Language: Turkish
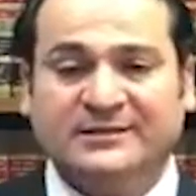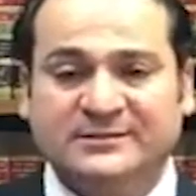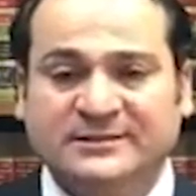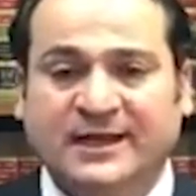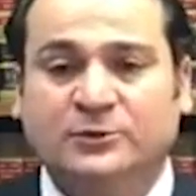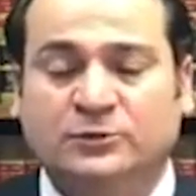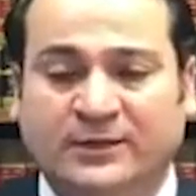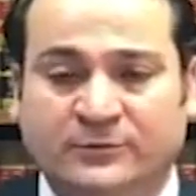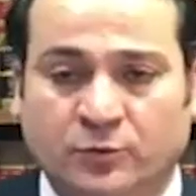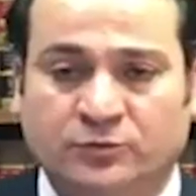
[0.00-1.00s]
Yalnız ideal
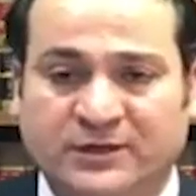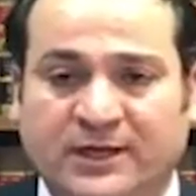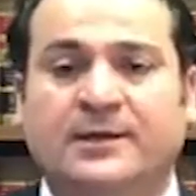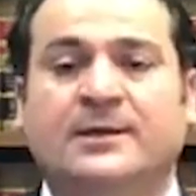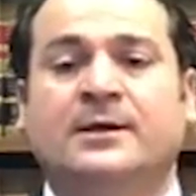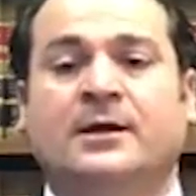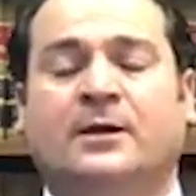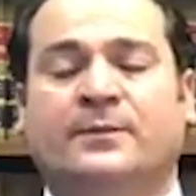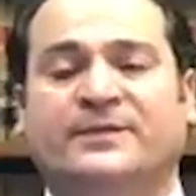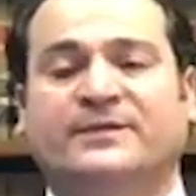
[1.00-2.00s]
olan nokta
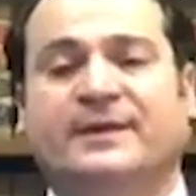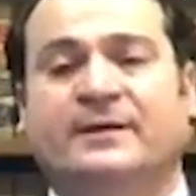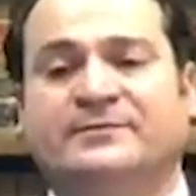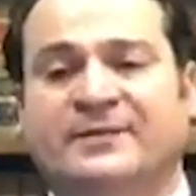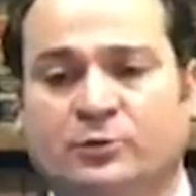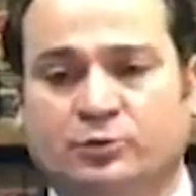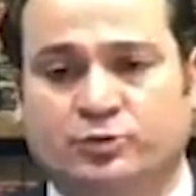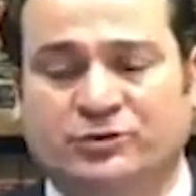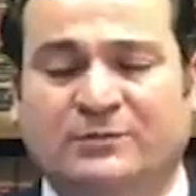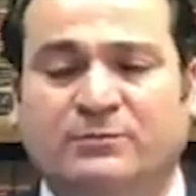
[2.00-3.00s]
Amerika'ya direkt
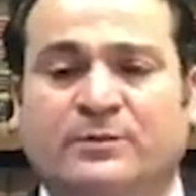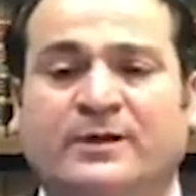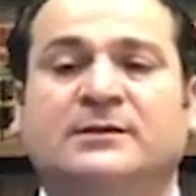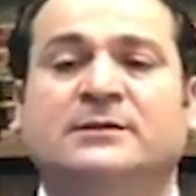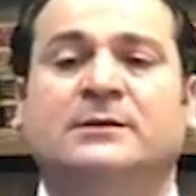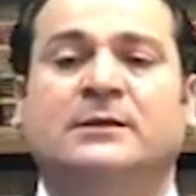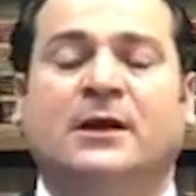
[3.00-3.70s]
uçuş yapmamak